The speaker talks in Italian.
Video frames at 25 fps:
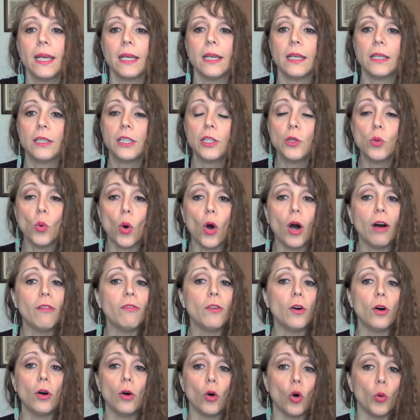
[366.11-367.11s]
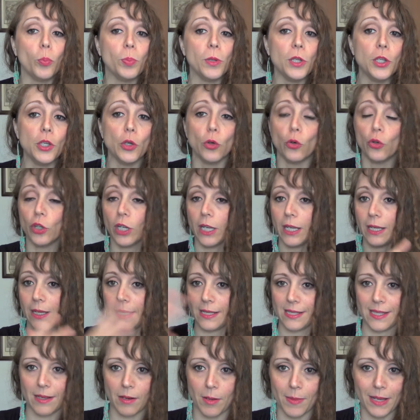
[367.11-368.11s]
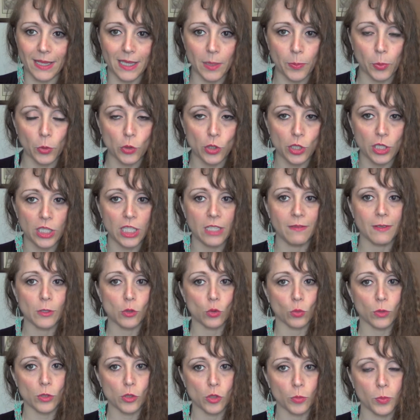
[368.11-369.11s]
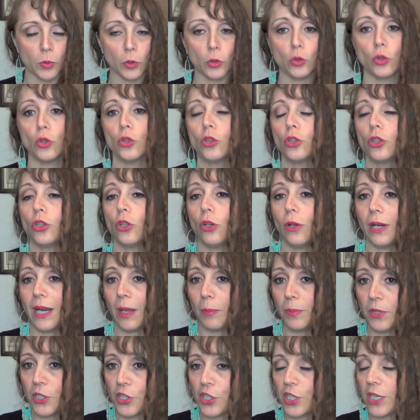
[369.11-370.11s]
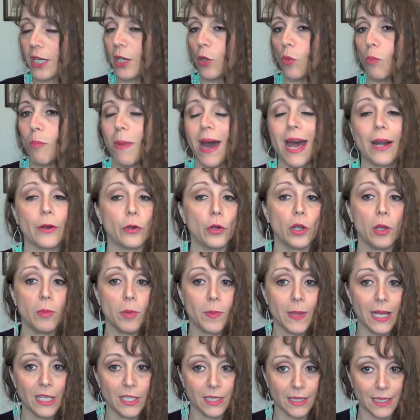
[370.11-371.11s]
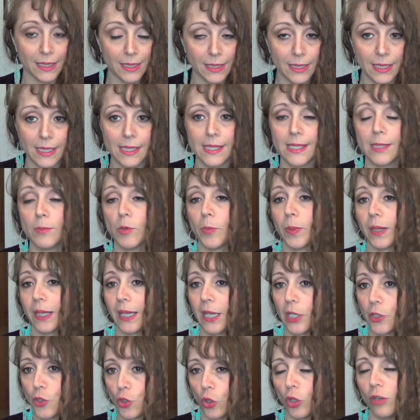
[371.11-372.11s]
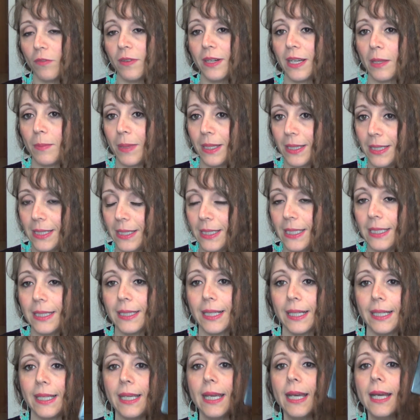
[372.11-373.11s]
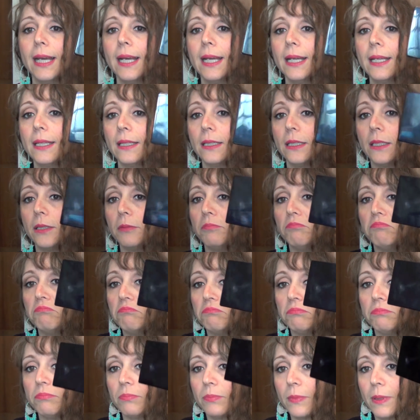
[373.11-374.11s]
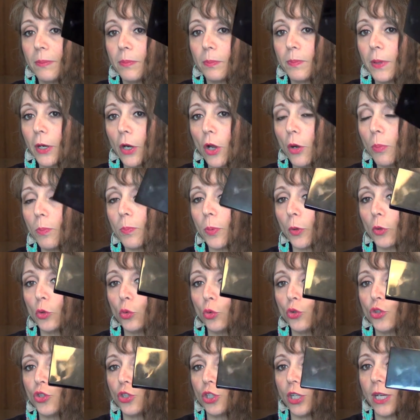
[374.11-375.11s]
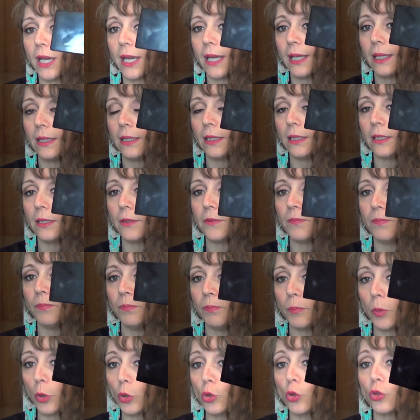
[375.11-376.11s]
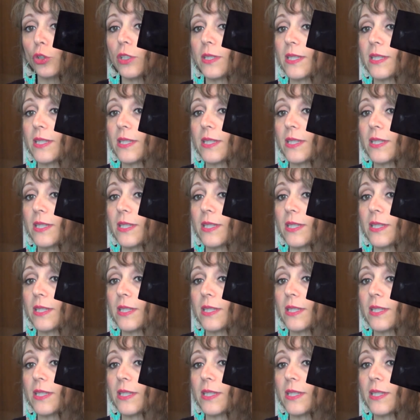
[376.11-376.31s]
Eh, di nuovo opinione estremamente positiva su questo prodotto, la Bichic è un marchio che mi piace tantissimo perché è giovane, made in Italy, ehm, però produce eh, prodotti